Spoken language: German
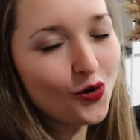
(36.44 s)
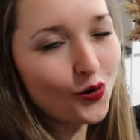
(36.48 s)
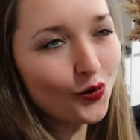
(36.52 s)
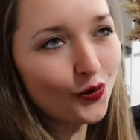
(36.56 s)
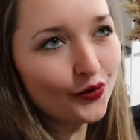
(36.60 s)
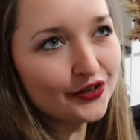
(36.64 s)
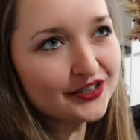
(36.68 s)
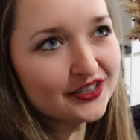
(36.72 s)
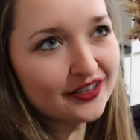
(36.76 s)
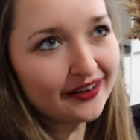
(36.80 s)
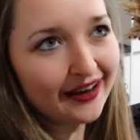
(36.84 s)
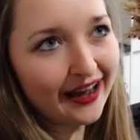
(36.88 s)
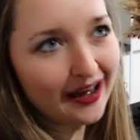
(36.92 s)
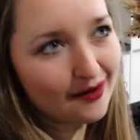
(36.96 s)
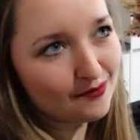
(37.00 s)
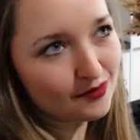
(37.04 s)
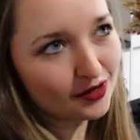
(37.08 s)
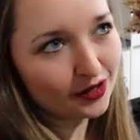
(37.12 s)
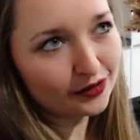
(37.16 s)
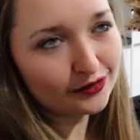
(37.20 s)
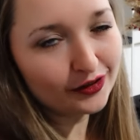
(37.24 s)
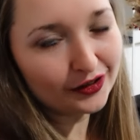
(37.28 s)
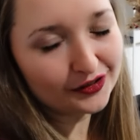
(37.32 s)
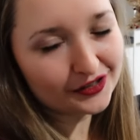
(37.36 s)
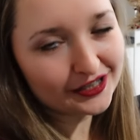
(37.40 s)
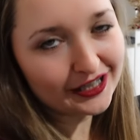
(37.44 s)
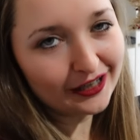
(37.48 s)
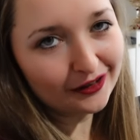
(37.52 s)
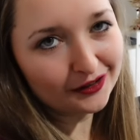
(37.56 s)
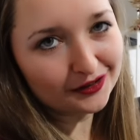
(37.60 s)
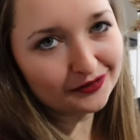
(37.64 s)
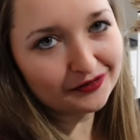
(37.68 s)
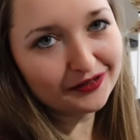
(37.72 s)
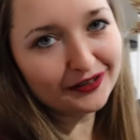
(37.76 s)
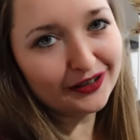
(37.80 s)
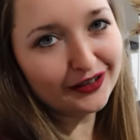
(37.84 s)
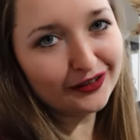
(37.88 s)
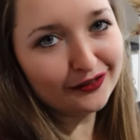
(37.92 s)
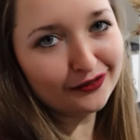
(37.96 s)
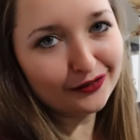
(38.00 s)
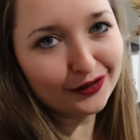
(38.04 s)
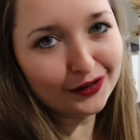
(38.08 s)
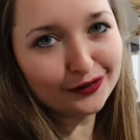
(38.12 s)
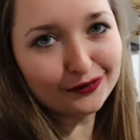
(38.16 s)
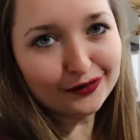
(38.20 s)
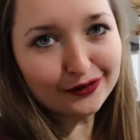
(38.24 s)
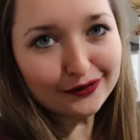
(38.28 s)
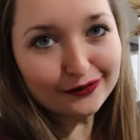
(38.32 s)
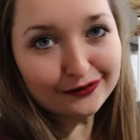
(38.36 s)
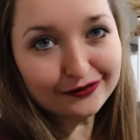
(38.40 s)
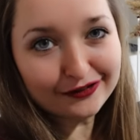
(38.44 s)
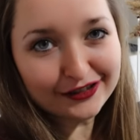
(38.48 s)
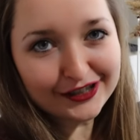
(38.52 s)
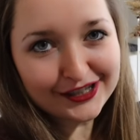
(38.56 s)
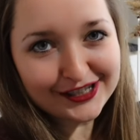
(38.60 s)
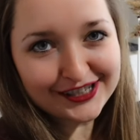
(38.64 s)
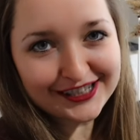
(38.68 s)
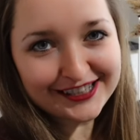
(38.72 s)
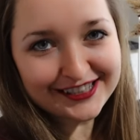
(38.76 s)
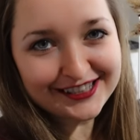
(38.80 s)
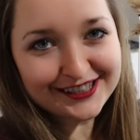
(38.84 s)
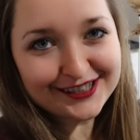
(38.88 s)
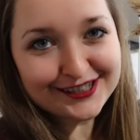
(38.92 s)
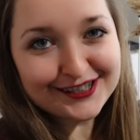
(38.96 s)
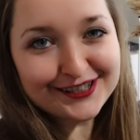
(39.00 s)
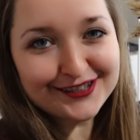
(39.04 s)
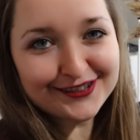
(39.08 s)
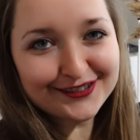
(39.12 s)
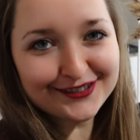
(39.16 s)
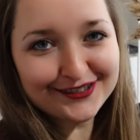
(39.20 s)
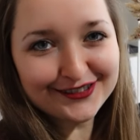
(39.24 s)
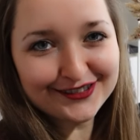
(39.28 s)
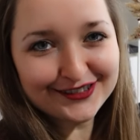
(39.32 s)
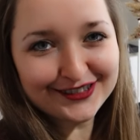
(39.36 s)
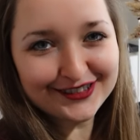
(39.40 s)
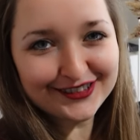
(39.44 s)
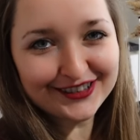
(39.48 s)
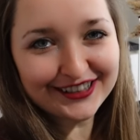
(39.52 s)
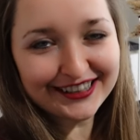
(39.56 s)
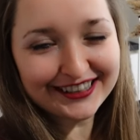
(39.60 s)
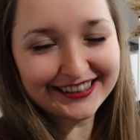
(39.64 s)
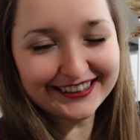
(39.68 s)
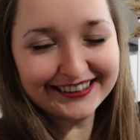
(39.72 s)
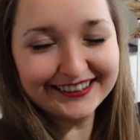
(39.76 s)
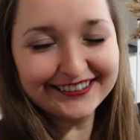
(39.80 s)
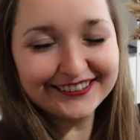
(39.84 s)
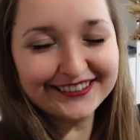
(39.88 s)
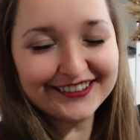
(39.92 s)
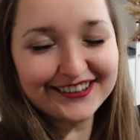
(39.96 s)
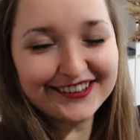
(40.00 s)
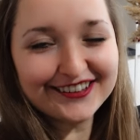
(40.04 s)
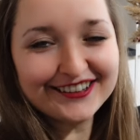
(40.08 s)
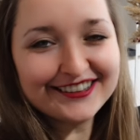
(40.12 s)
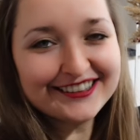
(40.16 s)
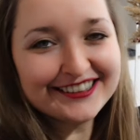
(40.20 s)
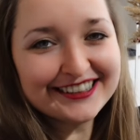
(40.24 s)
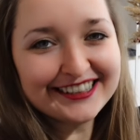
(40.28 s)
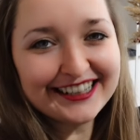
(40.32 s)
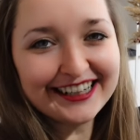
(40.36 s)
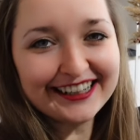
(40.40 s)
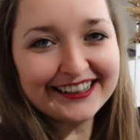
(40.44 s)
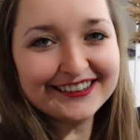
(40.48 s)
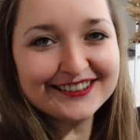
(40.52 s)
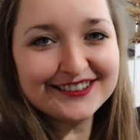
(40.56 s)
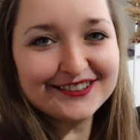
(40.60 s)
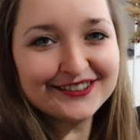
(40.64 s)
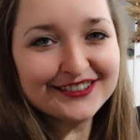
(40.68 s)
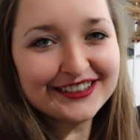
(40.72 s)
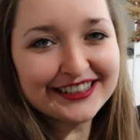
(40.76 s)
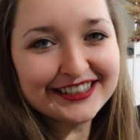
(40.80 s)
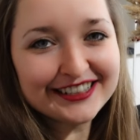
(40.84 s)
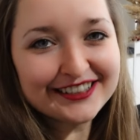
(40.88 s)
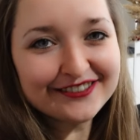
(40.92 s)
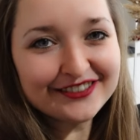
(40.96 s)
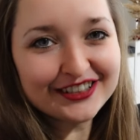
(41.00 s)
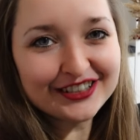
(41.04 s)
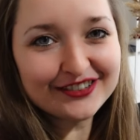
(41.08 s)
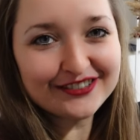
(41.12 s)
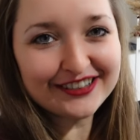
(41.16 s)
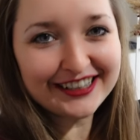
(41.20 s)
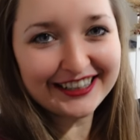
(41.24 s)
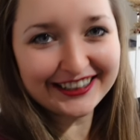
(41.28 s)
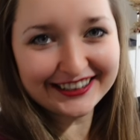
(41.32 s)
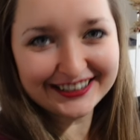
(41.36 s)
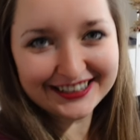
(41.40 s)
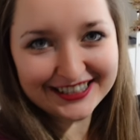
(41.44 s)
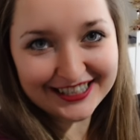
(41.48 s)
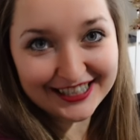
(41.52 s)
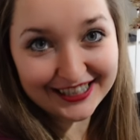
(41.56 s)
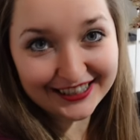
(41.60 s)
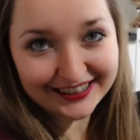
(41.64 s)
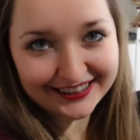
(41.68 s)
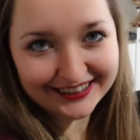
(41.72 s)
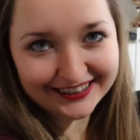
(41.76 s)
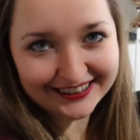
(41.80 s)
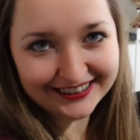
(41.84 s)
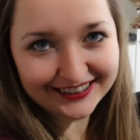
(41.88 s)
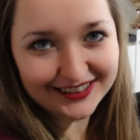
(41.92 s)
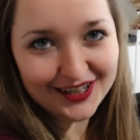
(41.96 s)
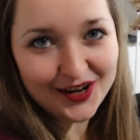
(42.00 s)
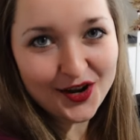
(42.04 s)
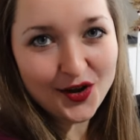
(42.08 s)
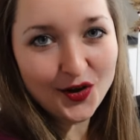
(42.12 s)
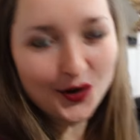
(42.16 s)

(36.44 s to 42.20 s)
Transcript: und haben auch noch die Auswahl von fünf verschiedenen Schokosorten und können die dann so individuell gestalten.